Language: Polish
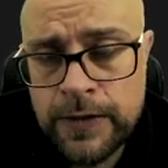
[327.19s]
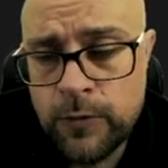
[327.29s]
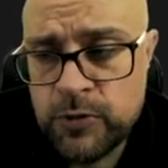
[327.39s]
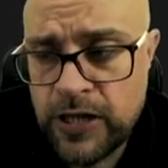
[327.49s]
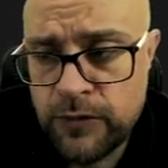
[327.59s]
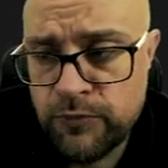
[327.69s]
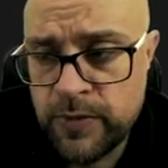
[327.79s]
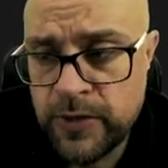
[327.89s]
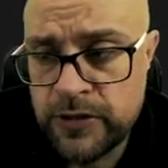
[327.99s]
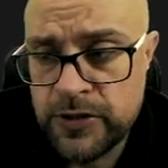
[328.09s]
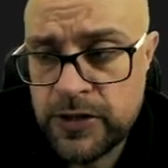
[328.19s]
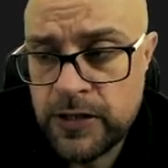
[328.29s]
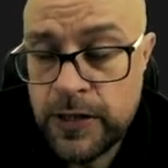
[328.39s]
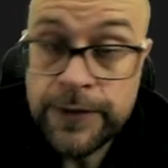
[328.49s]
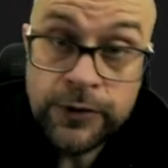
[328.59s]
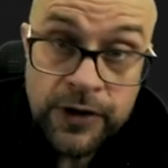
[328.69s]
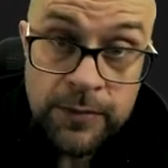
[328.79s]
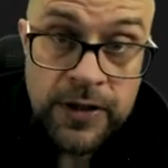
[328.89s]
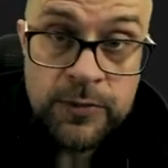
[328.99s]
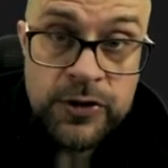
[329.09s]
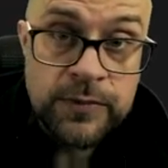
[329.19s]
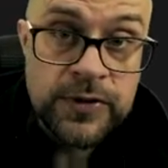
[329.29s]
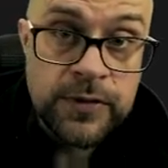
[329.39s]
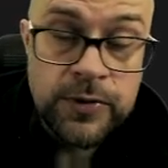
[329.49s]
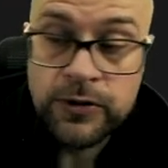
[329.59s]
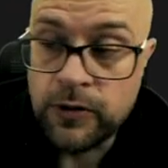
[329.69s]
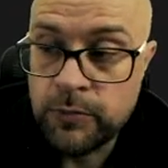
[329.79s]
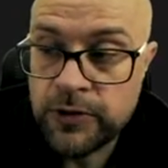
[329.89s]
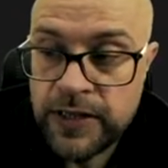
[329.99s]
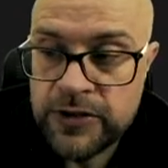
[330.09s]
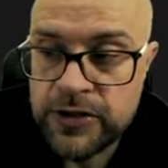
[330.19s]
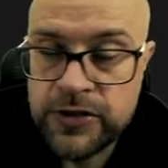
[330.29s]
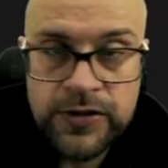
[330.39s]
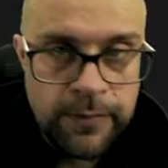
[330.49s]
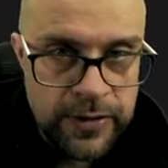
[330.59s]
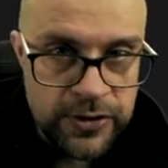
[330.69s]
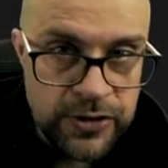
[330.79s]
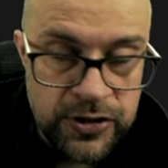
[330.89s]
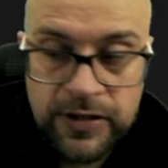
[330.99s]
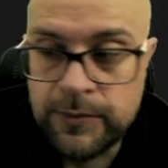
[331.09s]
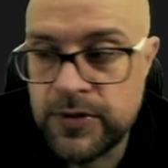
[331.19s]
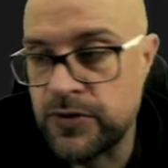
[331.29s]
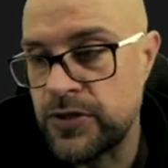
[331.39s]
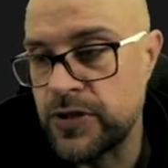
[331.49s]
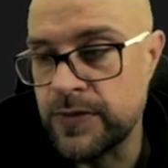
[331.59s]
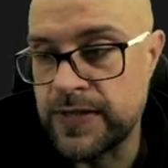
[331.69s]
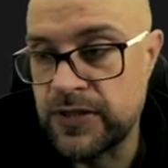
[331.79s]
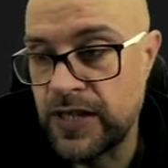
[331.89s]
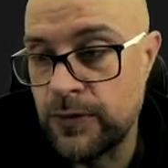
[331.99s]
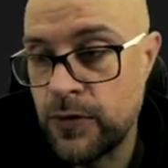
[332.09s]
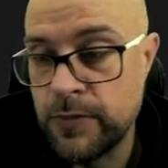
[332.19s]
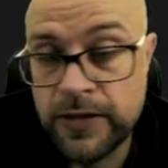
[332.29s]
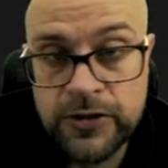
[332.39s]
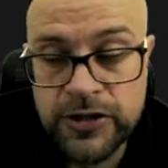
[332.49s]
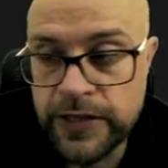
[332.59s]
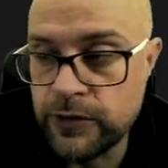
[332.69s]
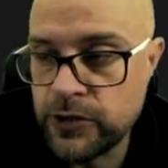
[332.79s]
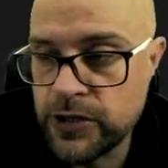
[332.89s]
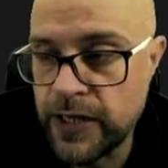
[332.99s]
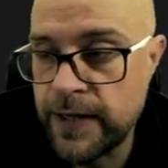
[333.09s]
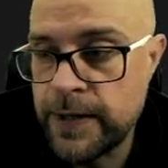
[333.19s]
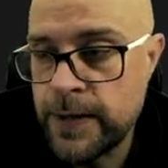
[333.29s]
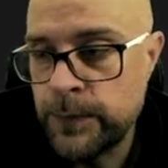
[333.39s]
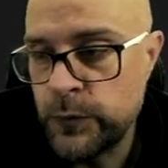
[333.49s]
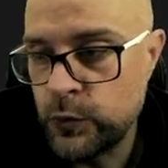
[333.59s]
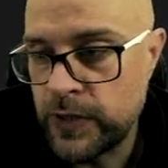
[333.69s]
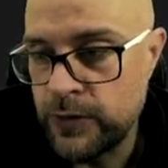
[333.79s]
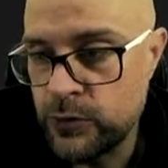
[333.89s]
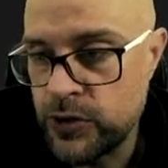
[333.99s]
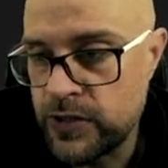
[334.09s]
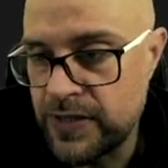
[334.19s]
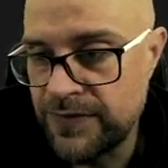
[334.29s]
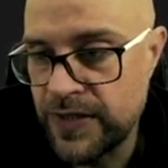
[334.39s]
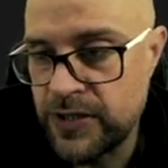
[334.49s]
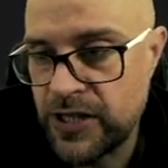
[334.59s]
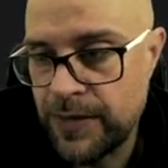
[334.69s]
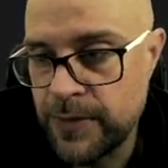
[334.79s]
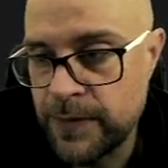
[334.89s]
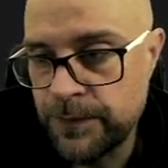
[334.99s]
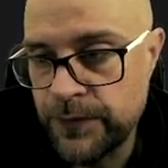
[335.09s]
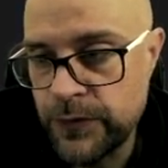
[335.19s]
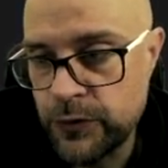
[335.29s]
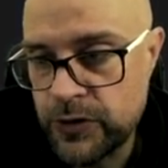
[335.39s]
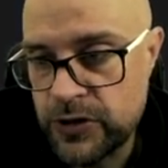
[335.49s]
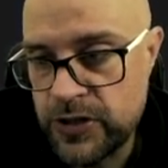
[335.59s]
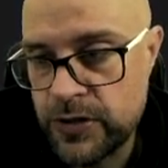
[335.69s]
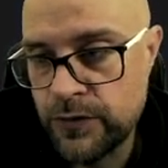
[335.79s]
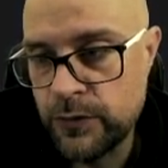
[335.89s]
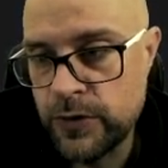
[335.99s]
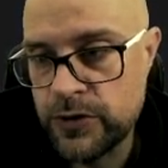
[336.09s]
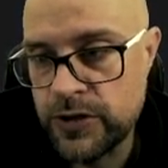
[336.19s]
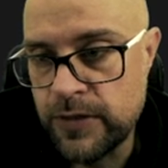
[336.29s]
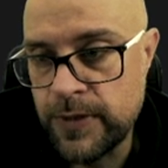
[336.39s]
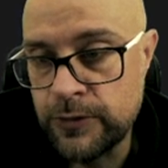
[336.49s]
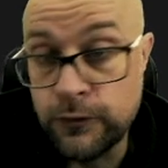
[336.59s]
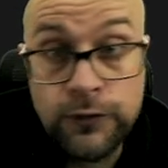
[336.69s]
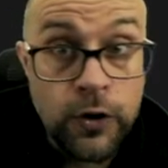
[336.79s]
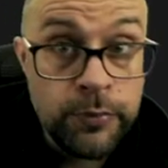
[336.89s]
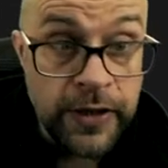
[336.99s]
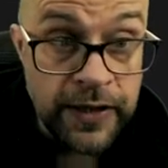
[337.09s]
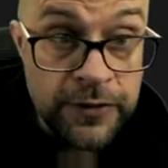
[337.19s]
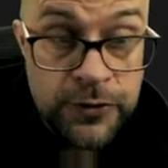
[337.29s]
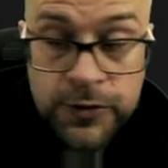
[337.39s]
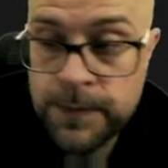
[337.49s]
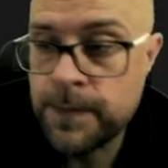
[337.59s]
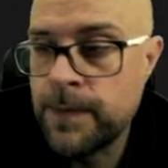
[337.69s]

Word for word: obszarów pamięci. No niemniej możemy sobie to podejrzeć i zobaczyć, czy tam coś się zadziało magicznego, czy nie. Tutaj już zwiększamy dotychczasową ilość elementów o 5